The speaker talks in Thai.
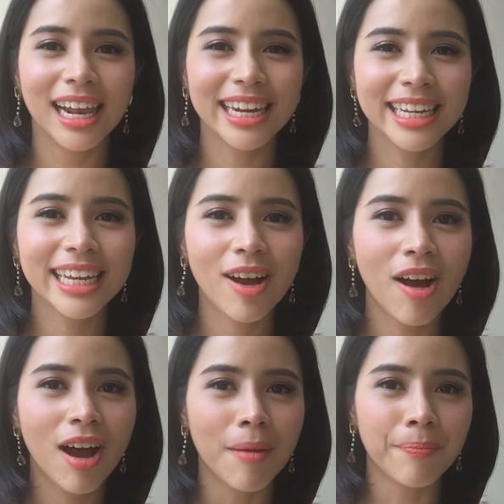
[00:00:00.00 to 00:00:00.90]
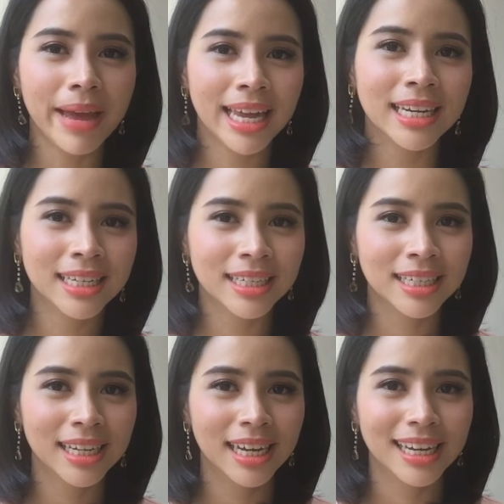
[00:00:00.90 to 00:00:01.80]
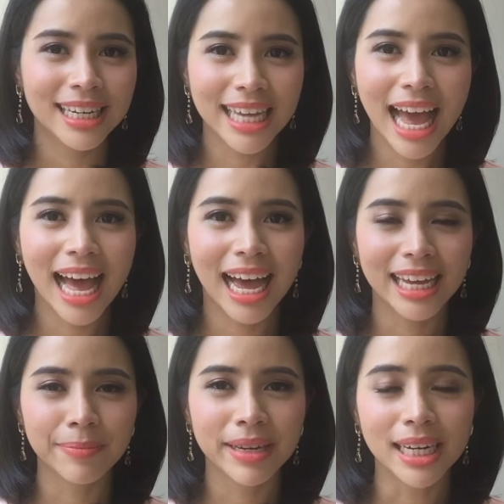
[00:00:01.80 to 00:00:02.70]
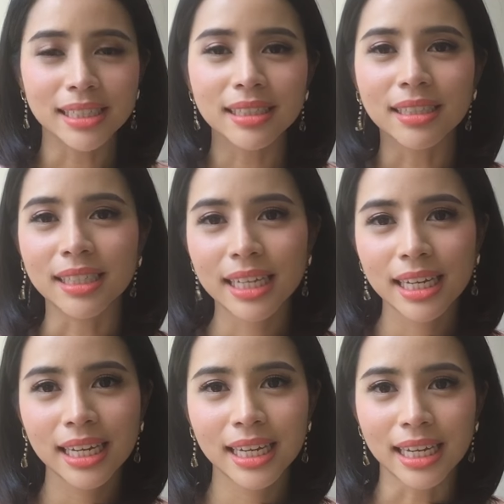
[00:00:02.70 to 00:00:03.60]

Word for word: และนี่ก็เป็นนิยายเป็นหนังสือที่